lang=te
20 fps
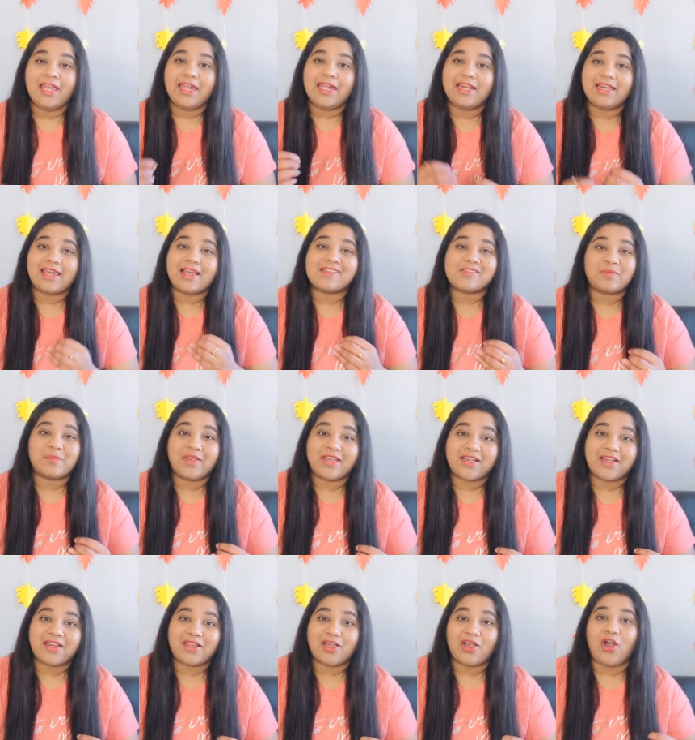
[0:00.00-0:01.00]
ఇన్ కేస్ మీ
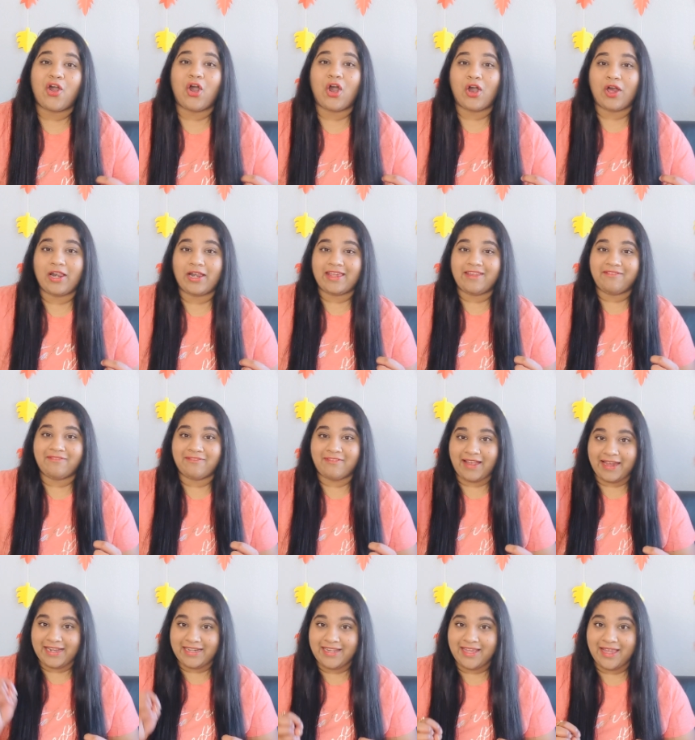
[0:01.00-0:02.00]
కనుక ఆల్రెడీ
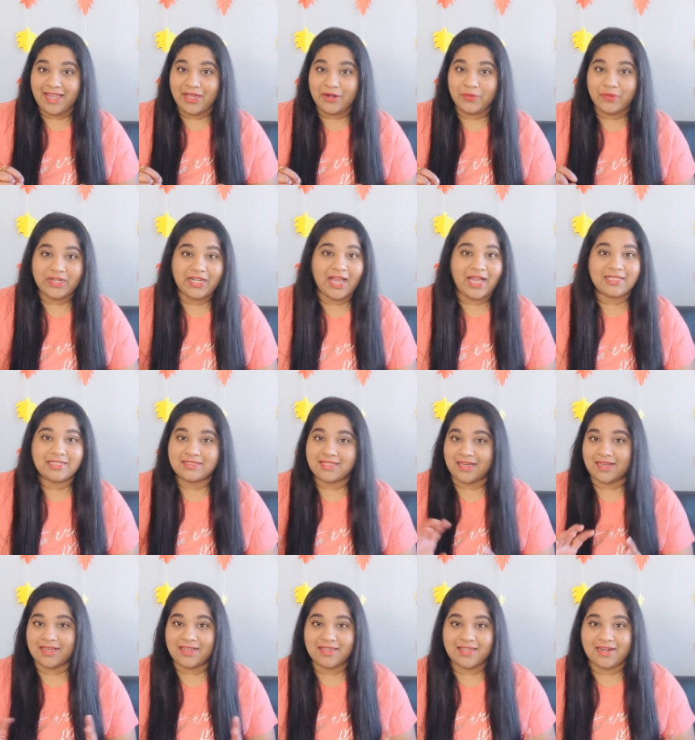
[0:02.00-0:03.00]
వైట్ హెయిర్ ఉంటే అది
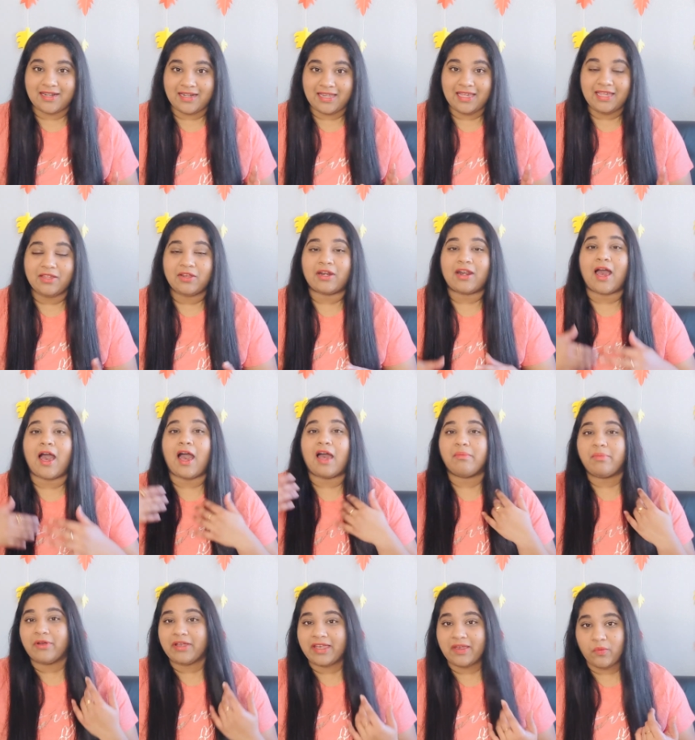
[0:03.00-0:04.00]
తగ్గదండి
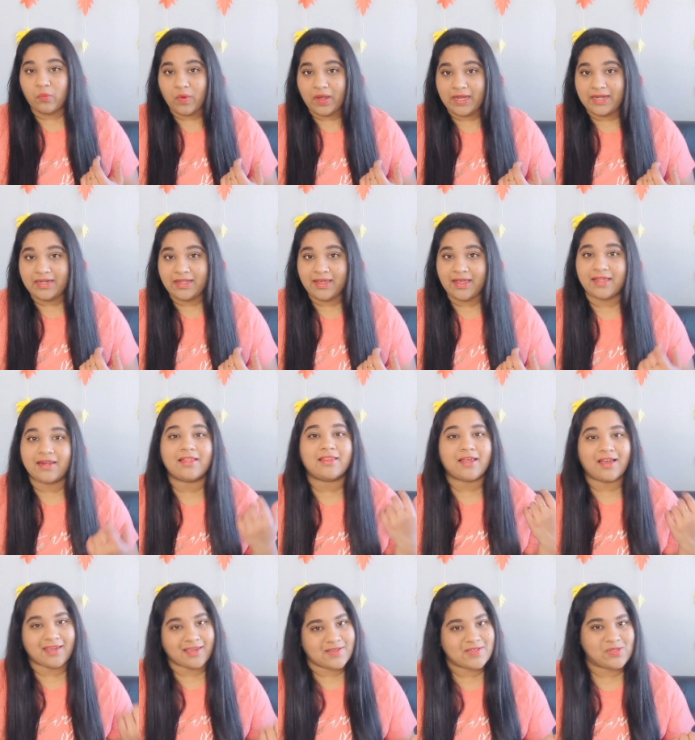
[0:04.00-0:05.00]
రాబోయే వైట్ హెయిర్ని
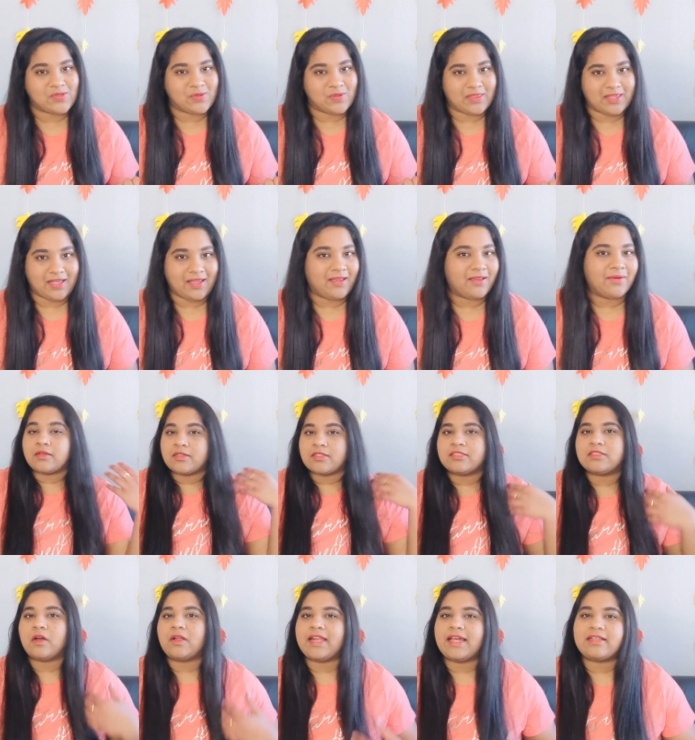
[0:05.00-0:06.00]
తగ్గిస్తుంది
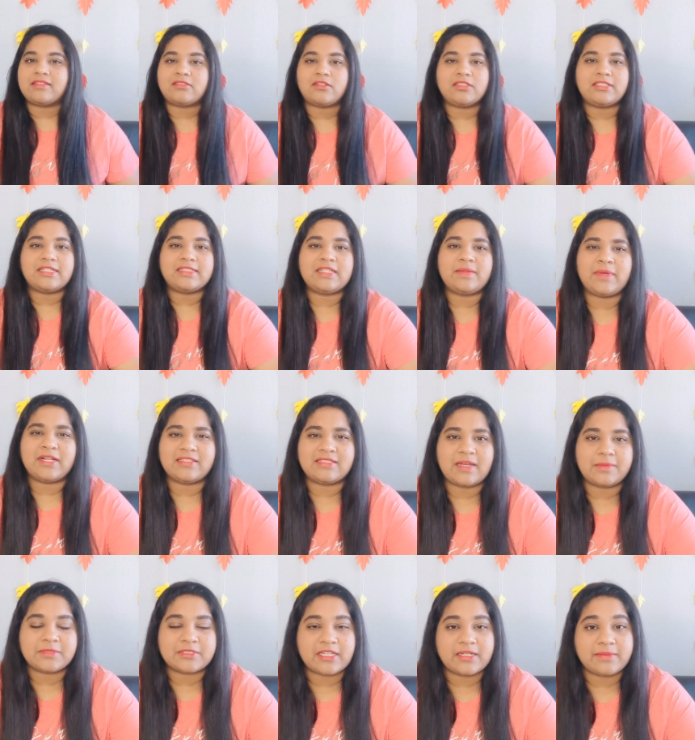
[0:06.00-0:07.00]
సో నెక్స్ట్ వచ్చేసి మన
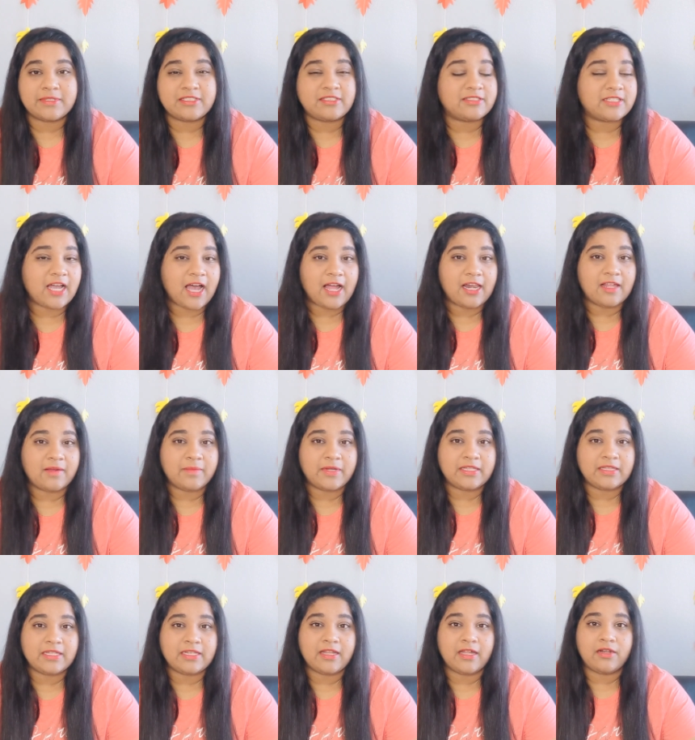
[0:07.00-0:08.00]
సబ్స్క్రైబర్స్ చాలా
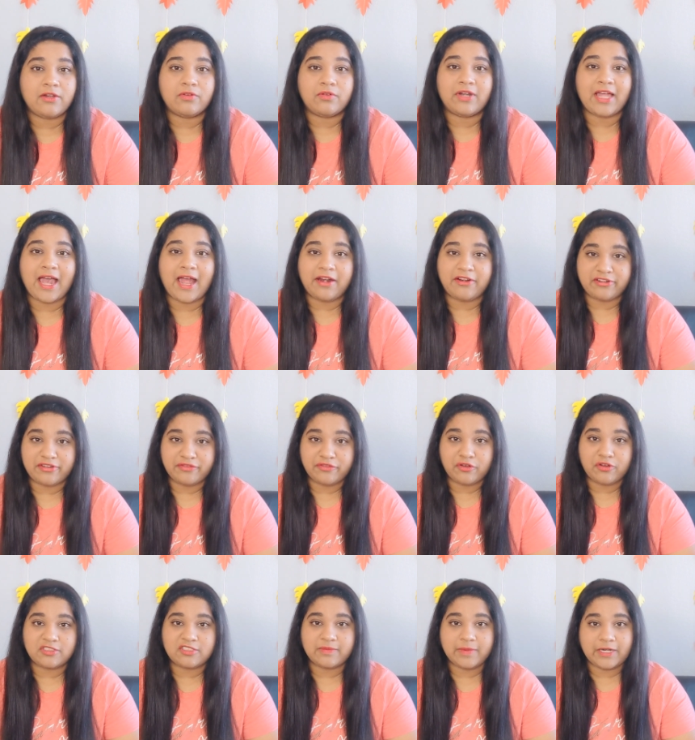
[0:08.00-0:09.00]
మంది నన్ను డాండ్రఫ్
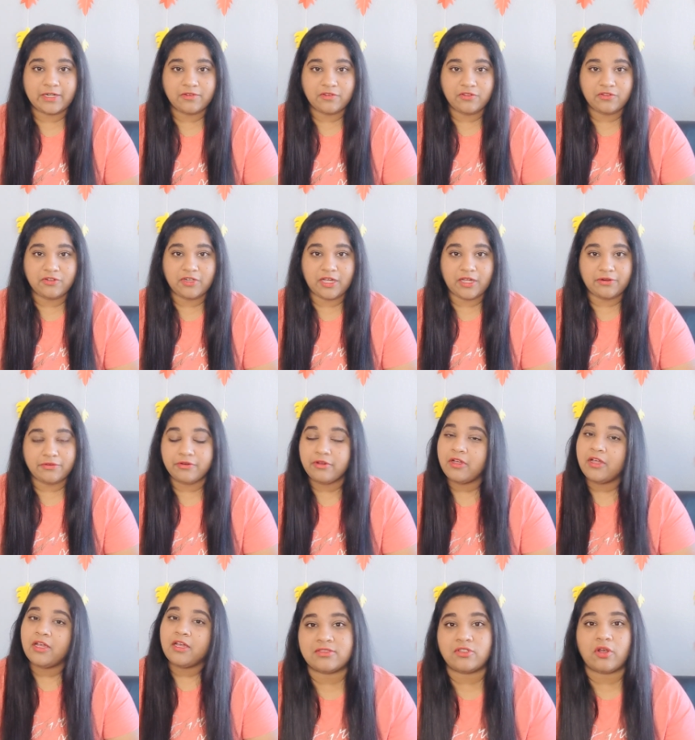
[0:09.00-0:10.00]
కోసం అడుగుతున్నారు
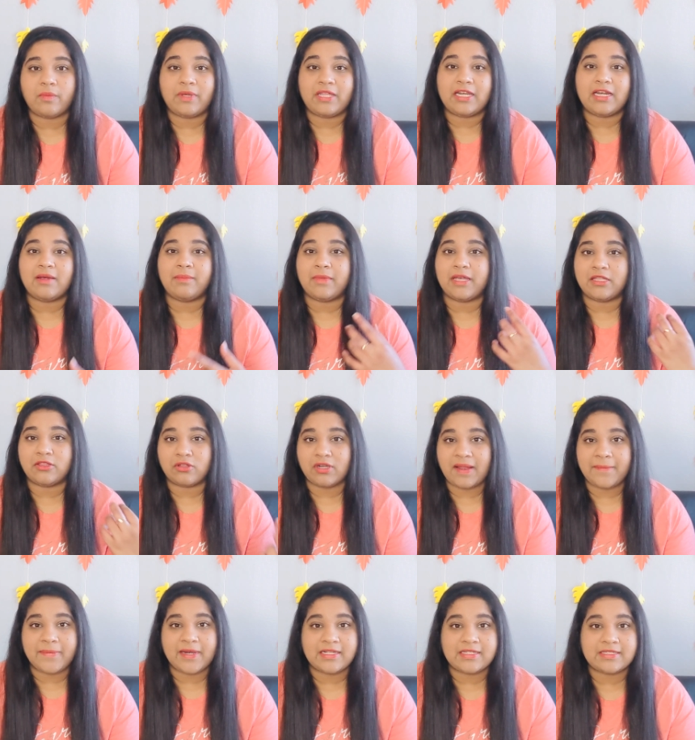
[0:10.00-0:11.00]
సో మీరు ఇలా
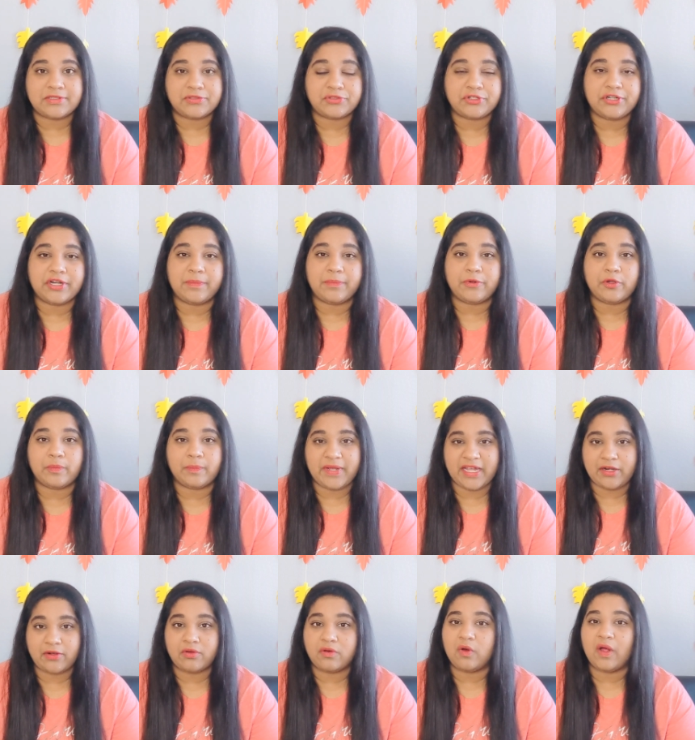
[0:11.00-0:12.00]
మెంతులు అప్లై చేసుకునేటప్పుడు
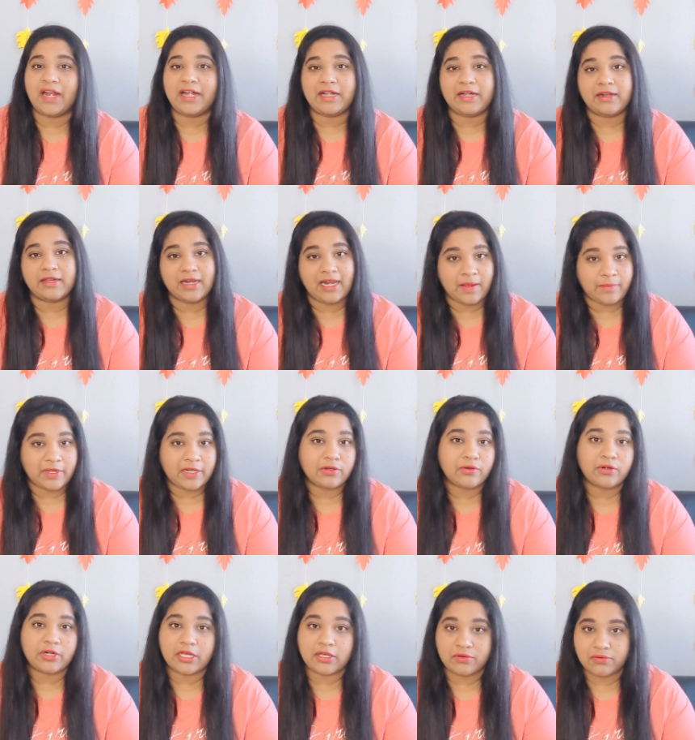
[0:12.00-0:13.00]
పెరుగు అండ్ లెమన్
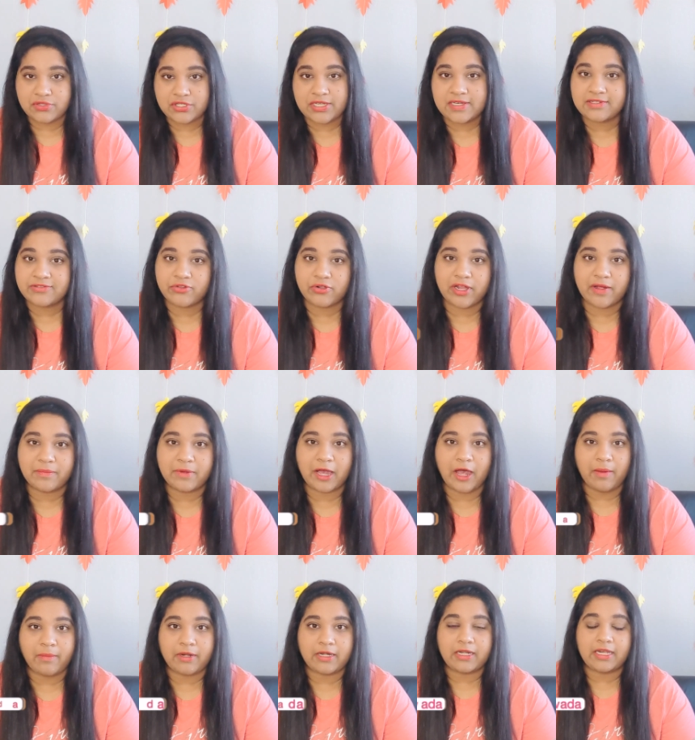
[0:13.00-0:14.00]
కూడా యూజ్ చేస్తున్నాం
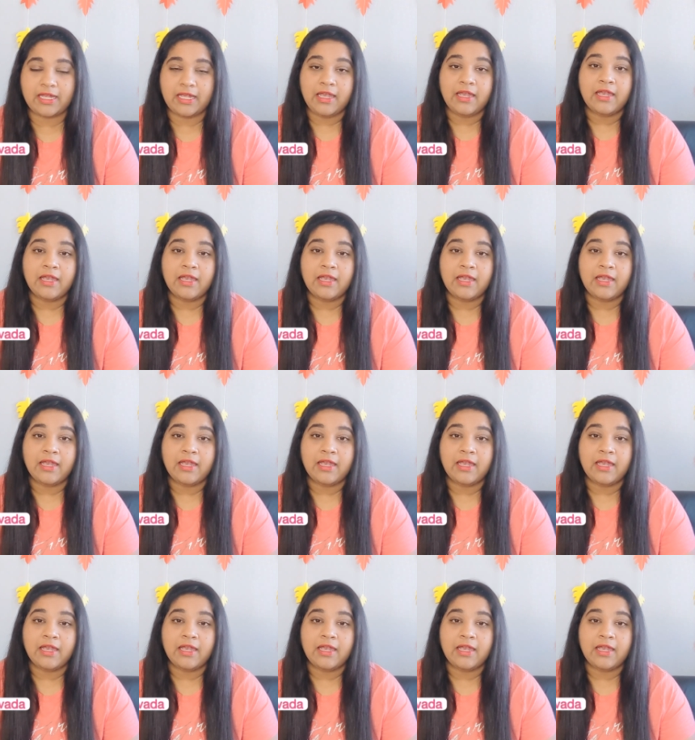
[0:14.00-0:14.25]
కాబట్టి